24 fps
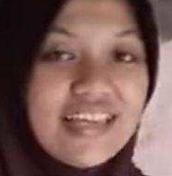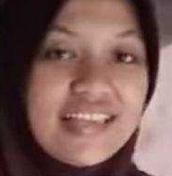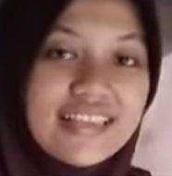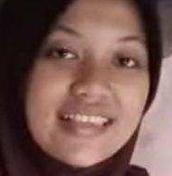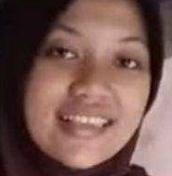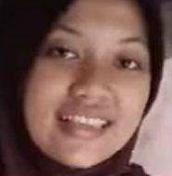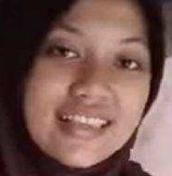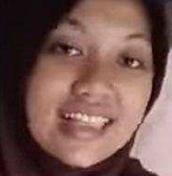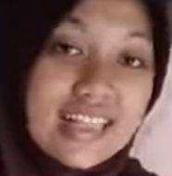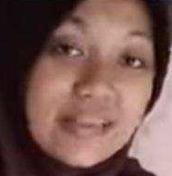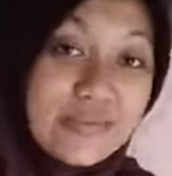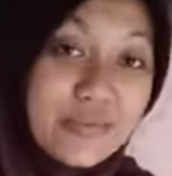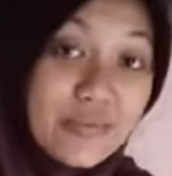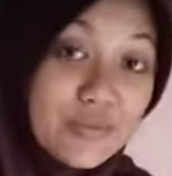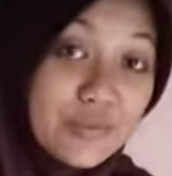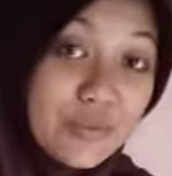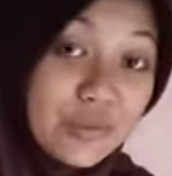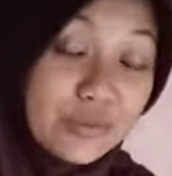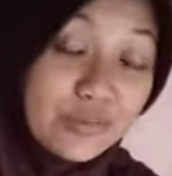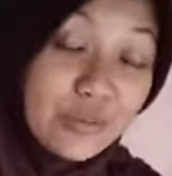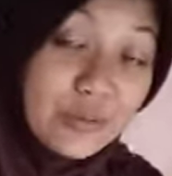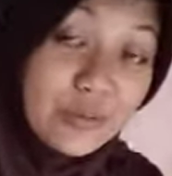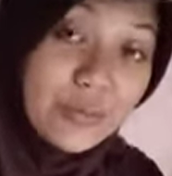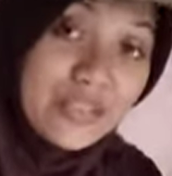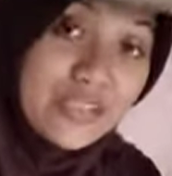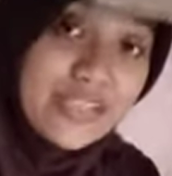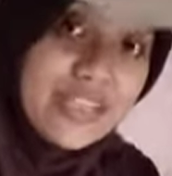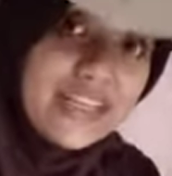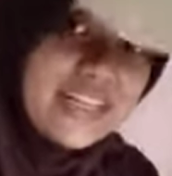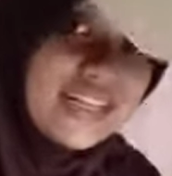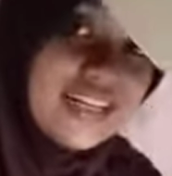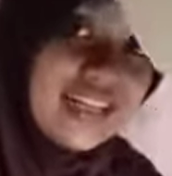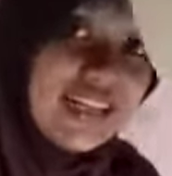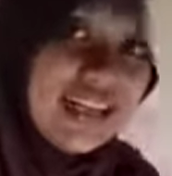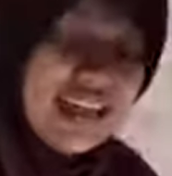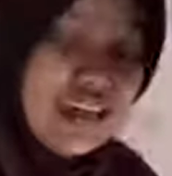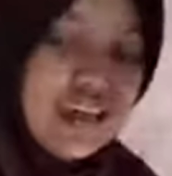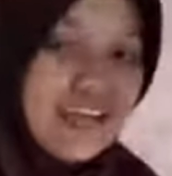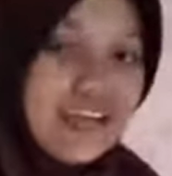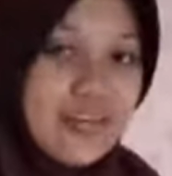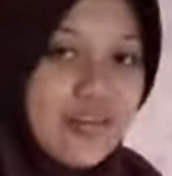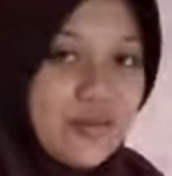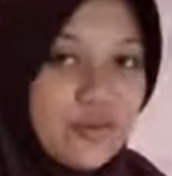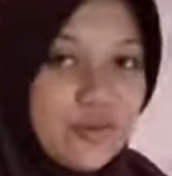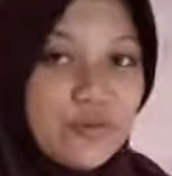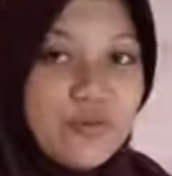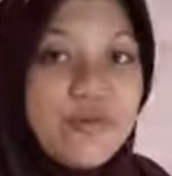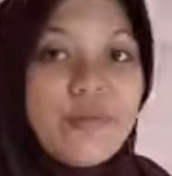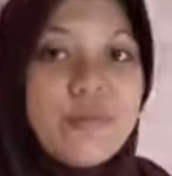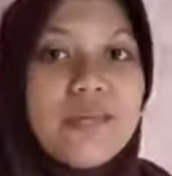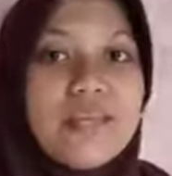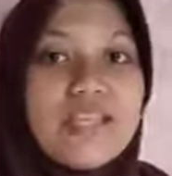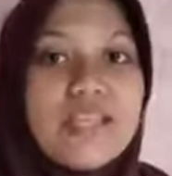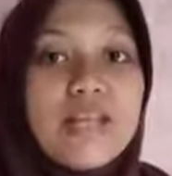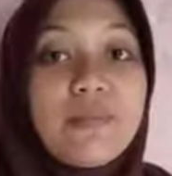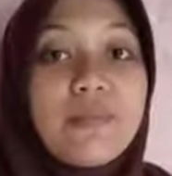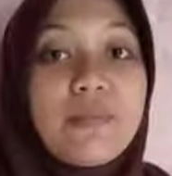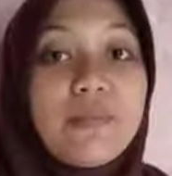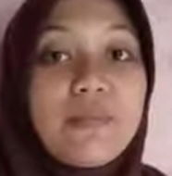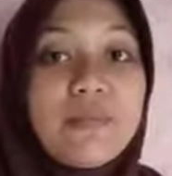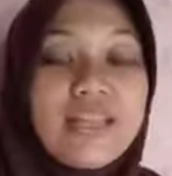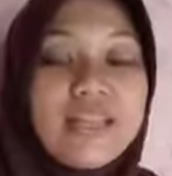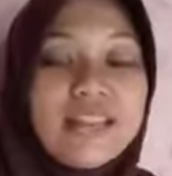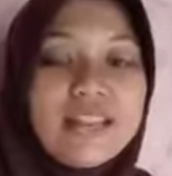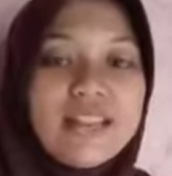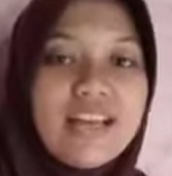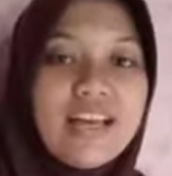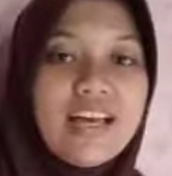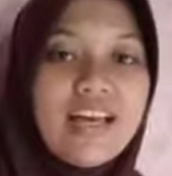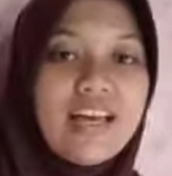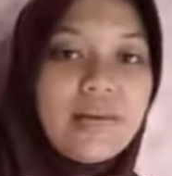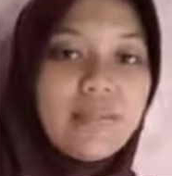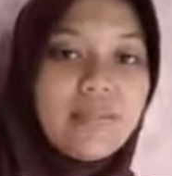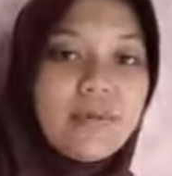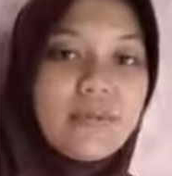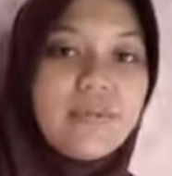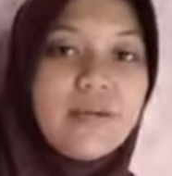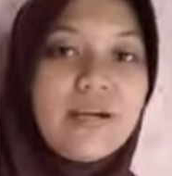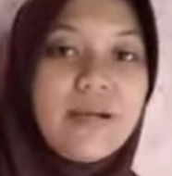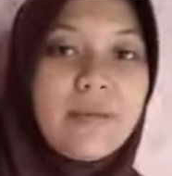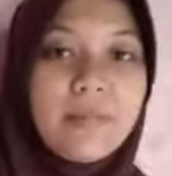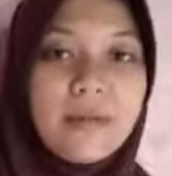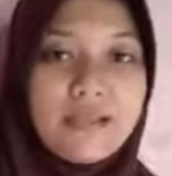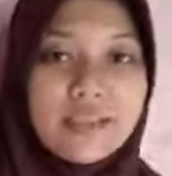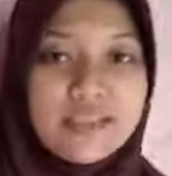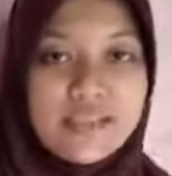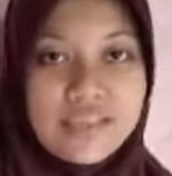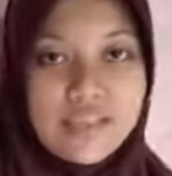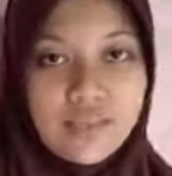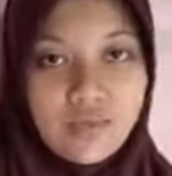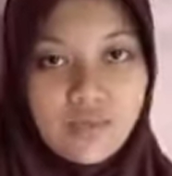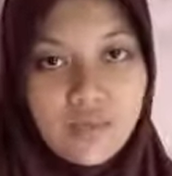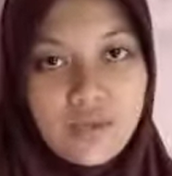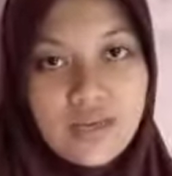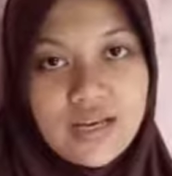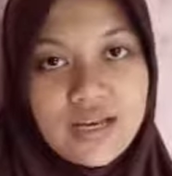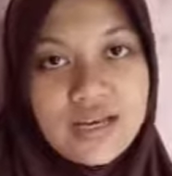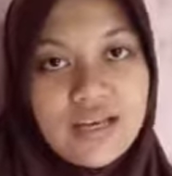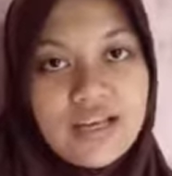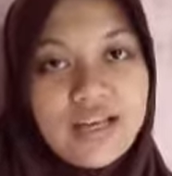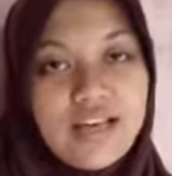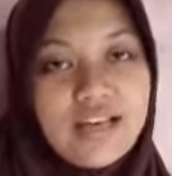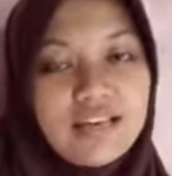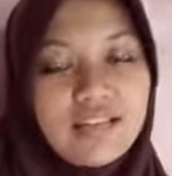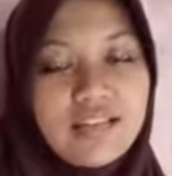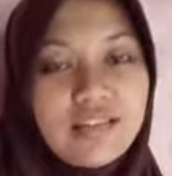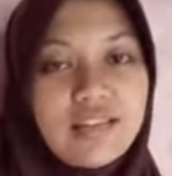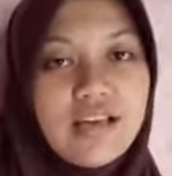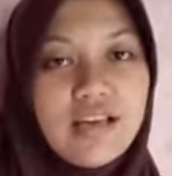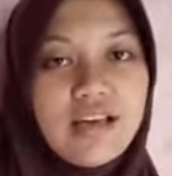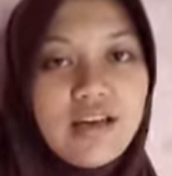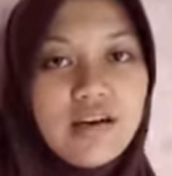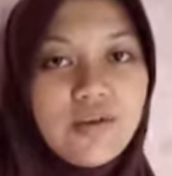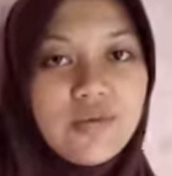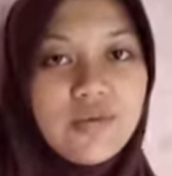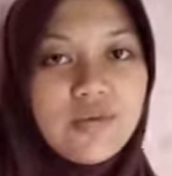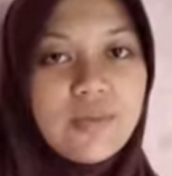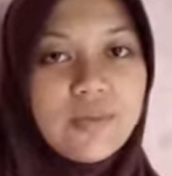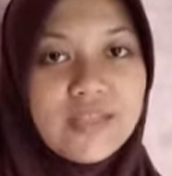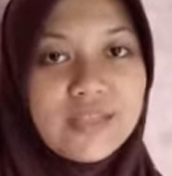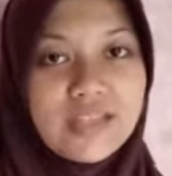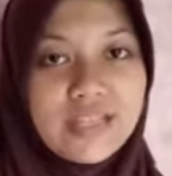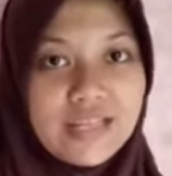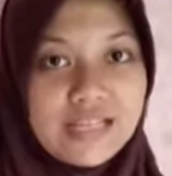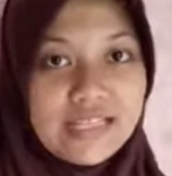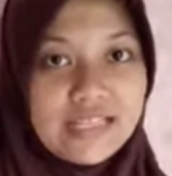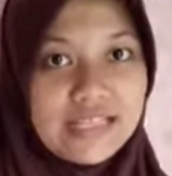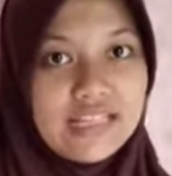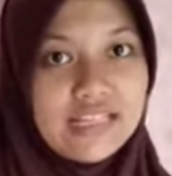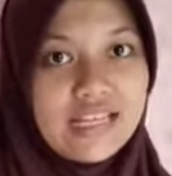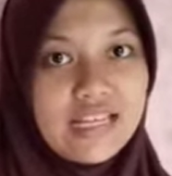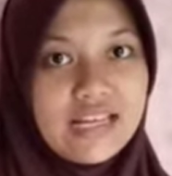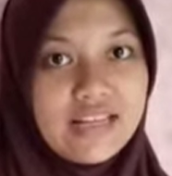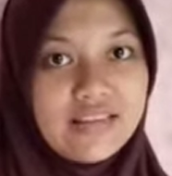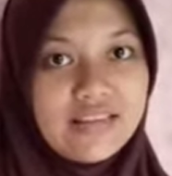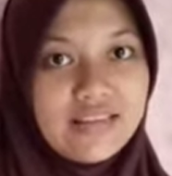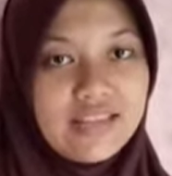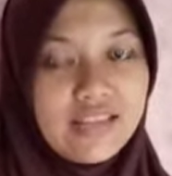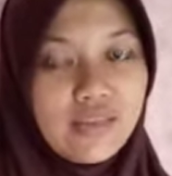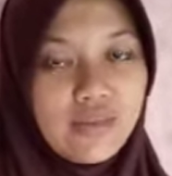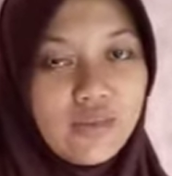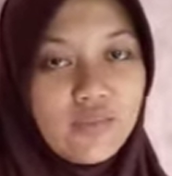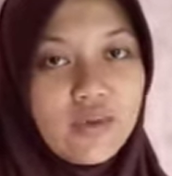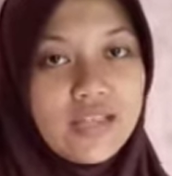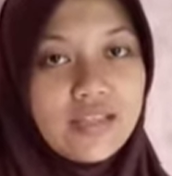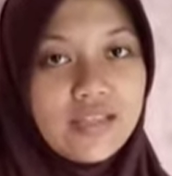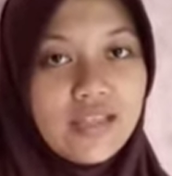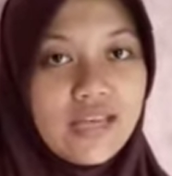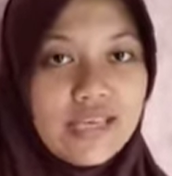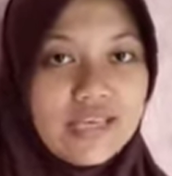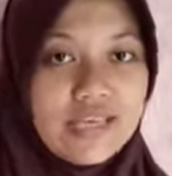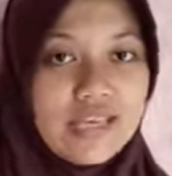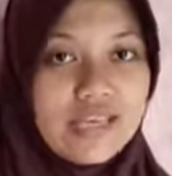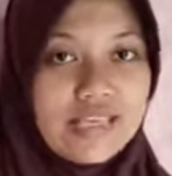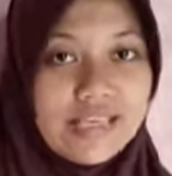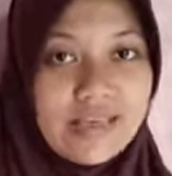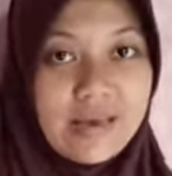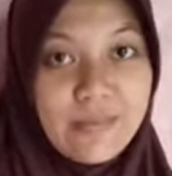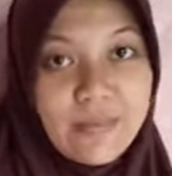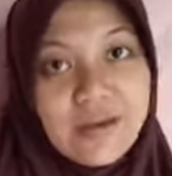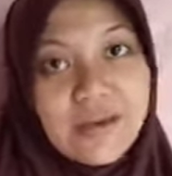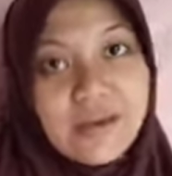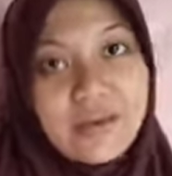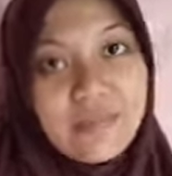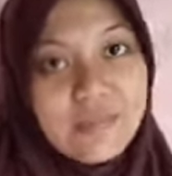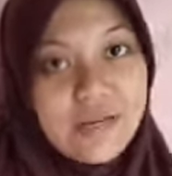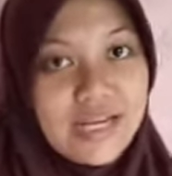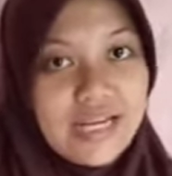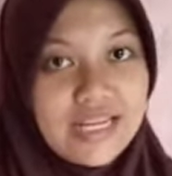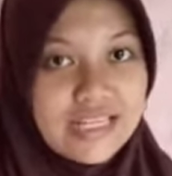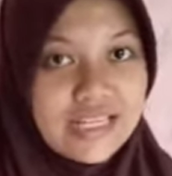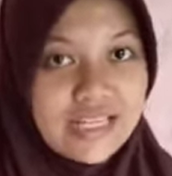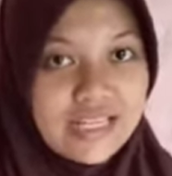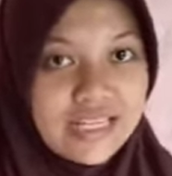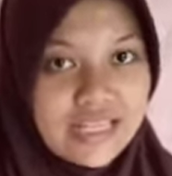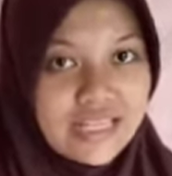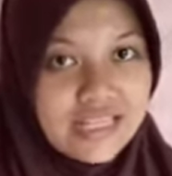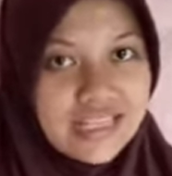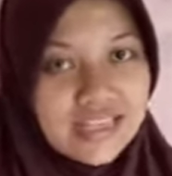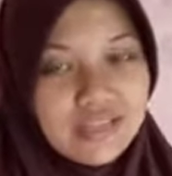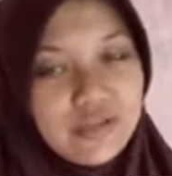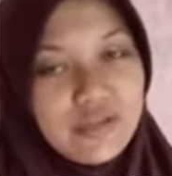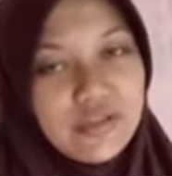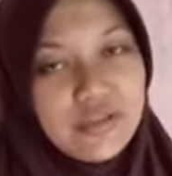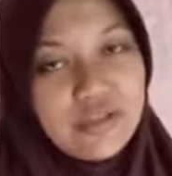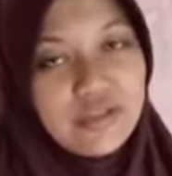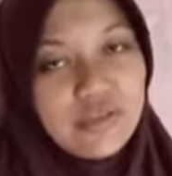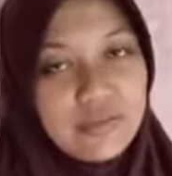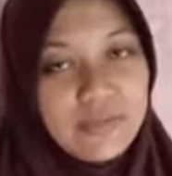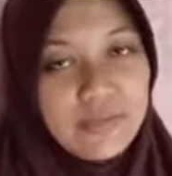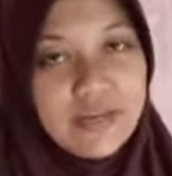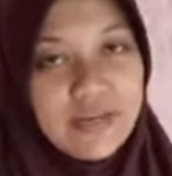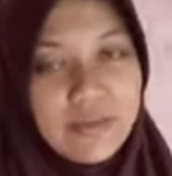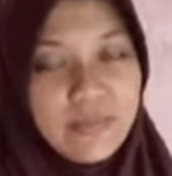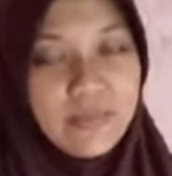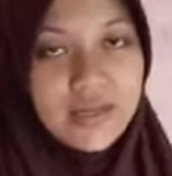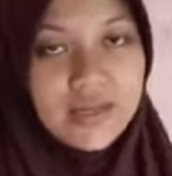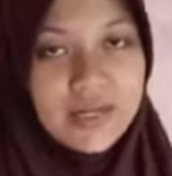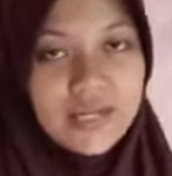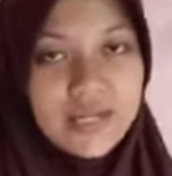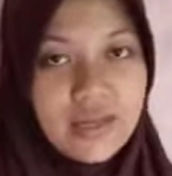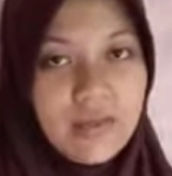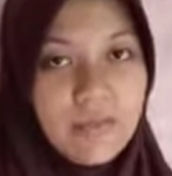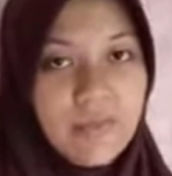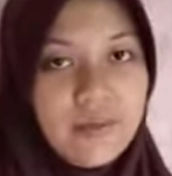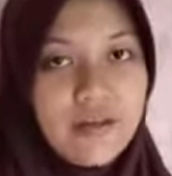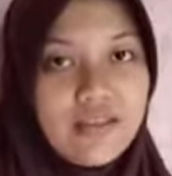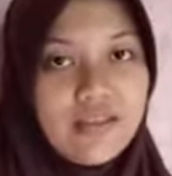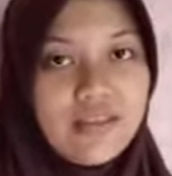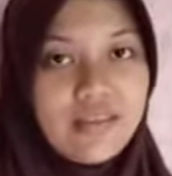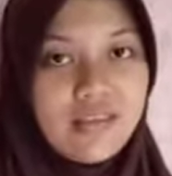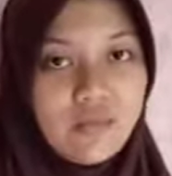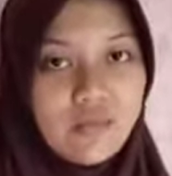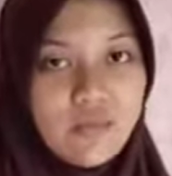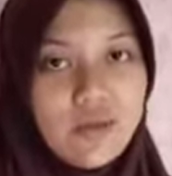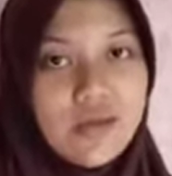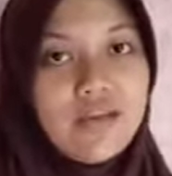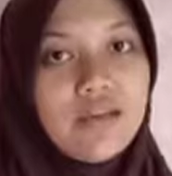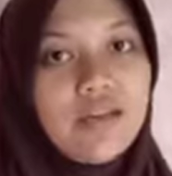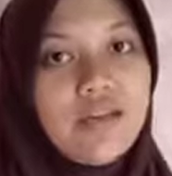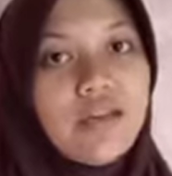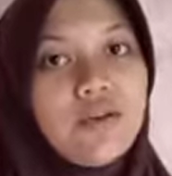Setelah membuat properti ini, guru bisa meminta beberapa siswa atau meminta kesediaan siswa tanya siapa yang berani gitu atau bagaimana kepada siswa